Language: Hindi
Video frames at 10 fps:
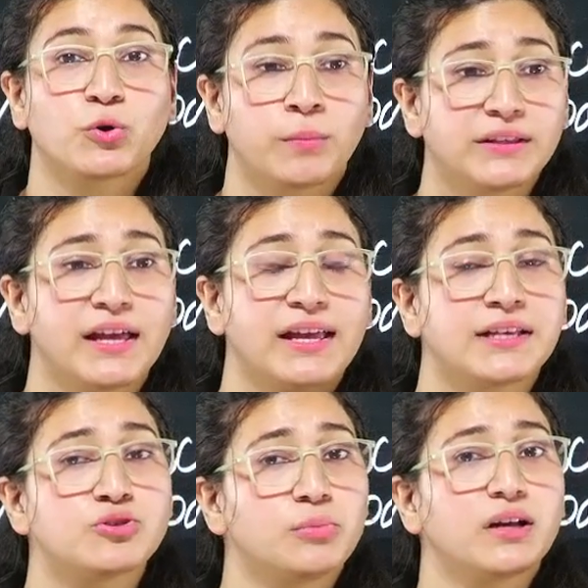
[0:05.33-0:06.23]
पता है कि
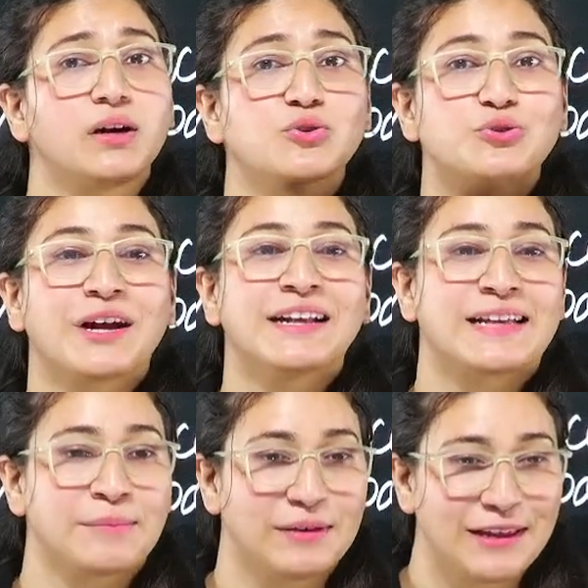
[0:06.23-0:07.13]
सुबह का हो चुका है
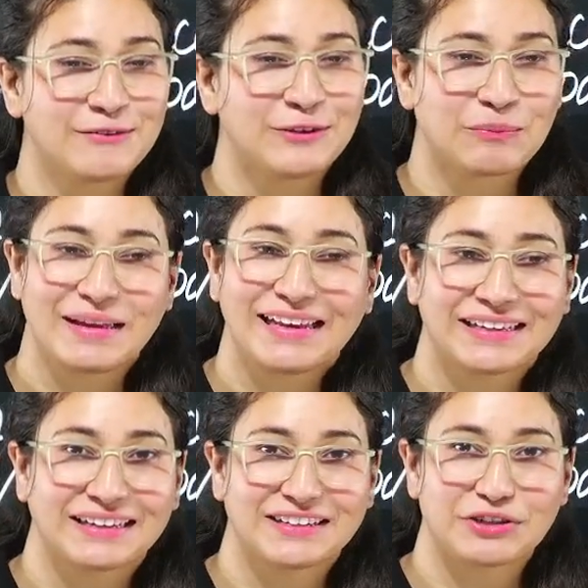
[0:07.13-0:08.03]
टाइम इलेवन और मैं लेकर
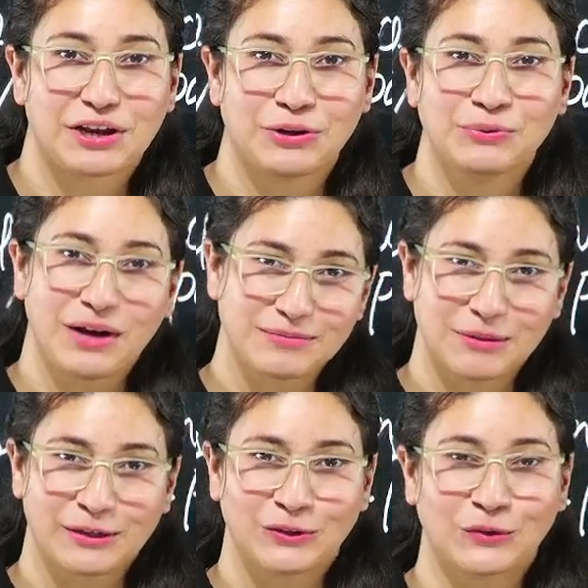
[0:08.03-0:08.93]
के जा रही हूँ आप
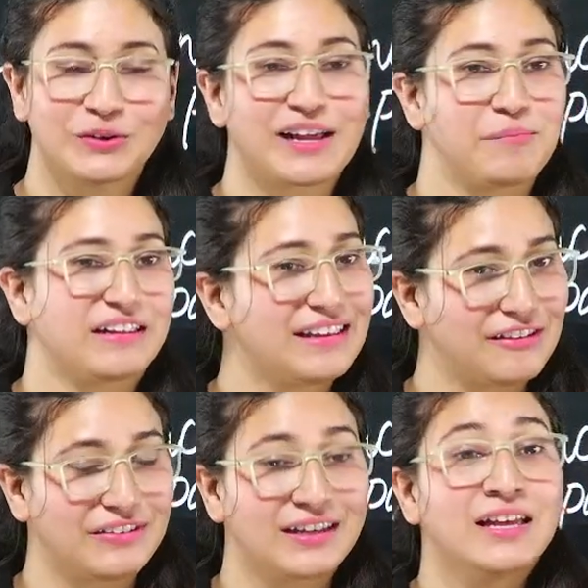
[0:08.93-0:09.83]
सभी लोगों को ग्रामर की
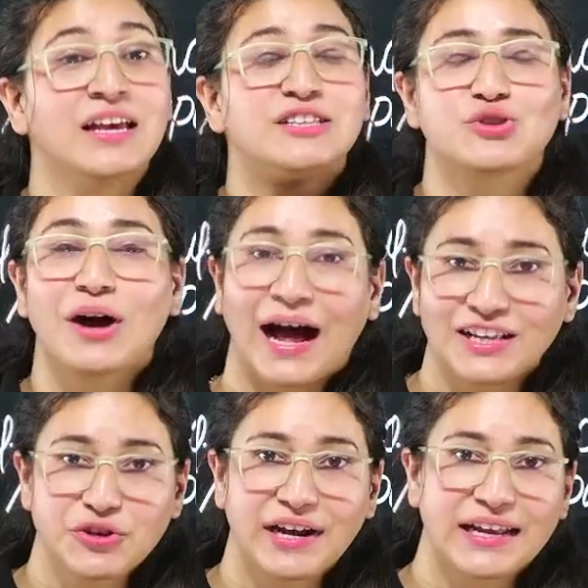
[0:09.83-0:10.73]
हेवन सो so, आज
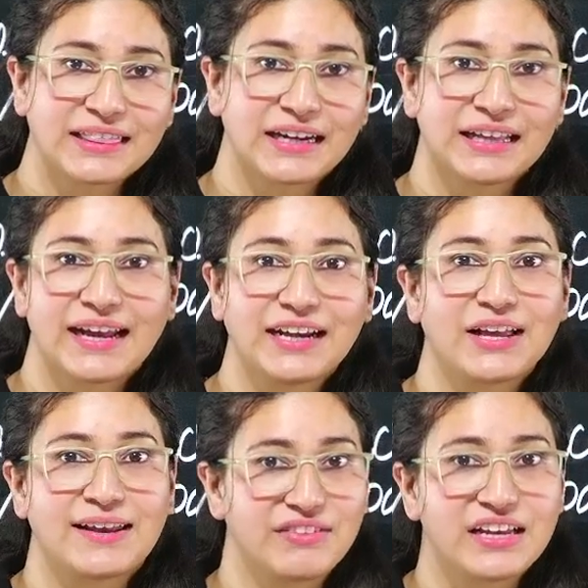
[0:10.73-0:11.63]
है डे थर्टी एट
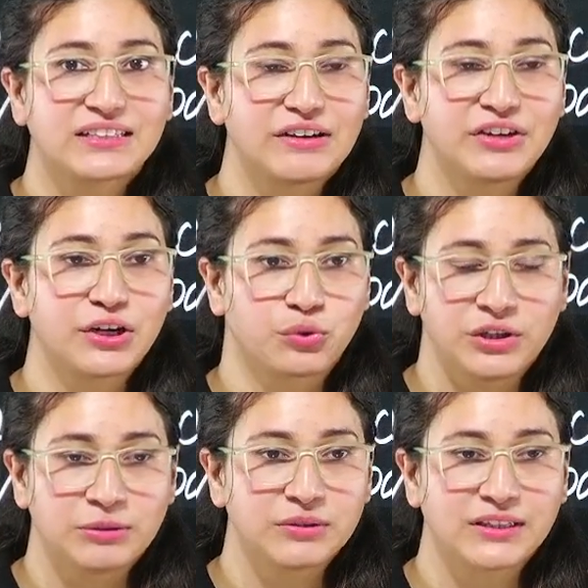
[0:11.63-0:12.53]
एंड वी आर कवरिंग रूल
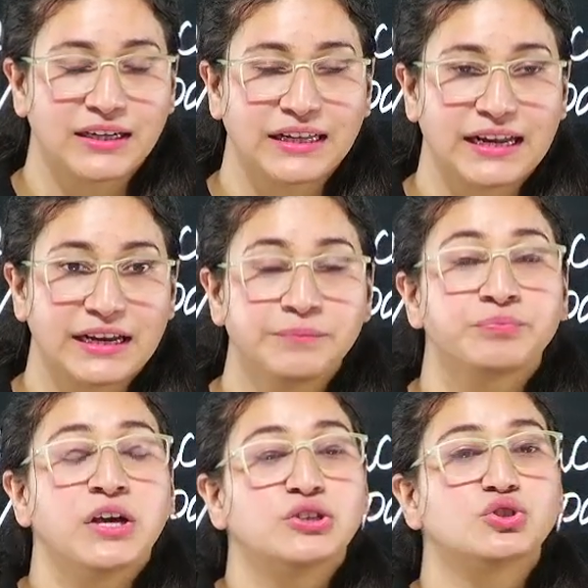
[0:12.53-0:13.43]
नंबर थर्टी एट
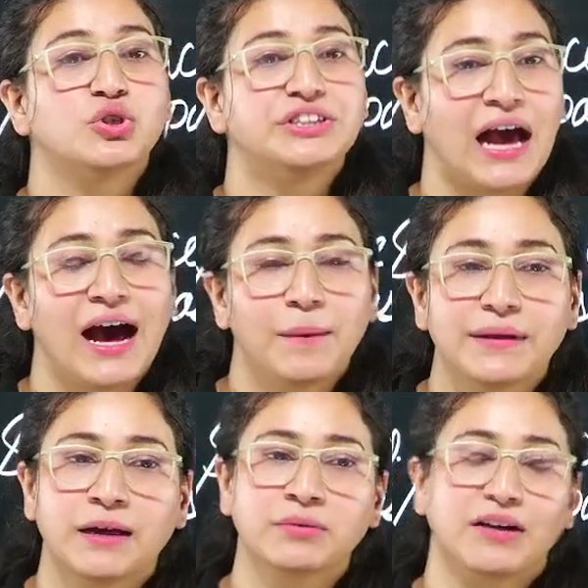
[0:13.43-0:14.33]
सो यहाँ पर
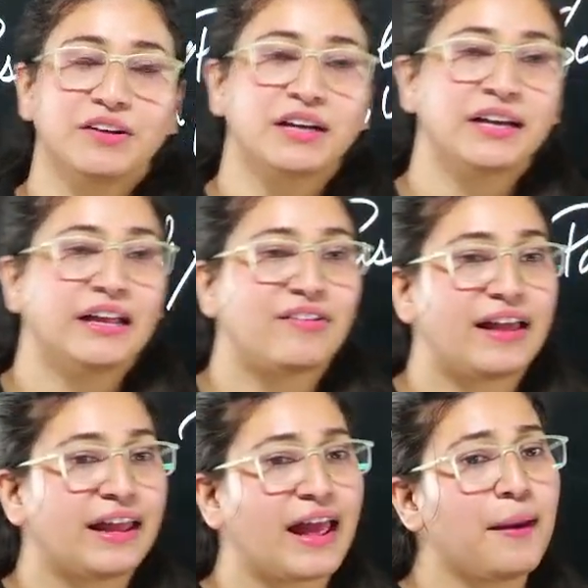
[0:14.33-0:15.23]
हम कवर करने
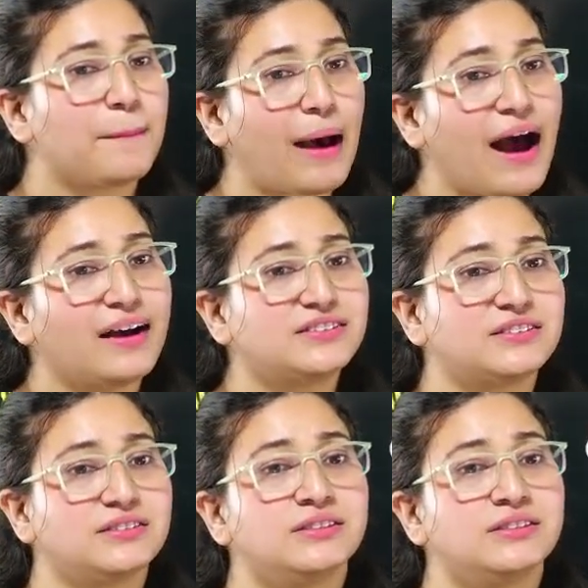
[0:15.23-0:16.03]
वाले हैं पास्ट